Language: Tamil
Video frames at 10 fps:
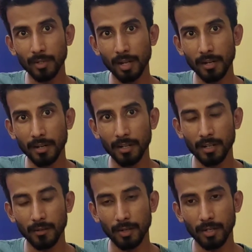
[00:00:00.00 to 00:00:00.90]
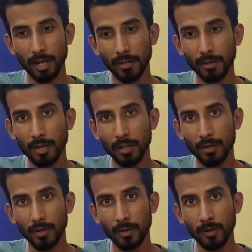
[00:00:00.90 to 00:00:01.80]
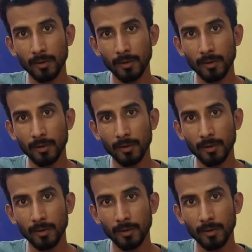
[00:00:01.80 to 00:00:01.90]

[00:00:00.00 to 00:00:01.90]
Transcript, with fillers: ஒரு கான்ட்ரா ஒரு கார்ட்டூன்லாம் இருக்கும்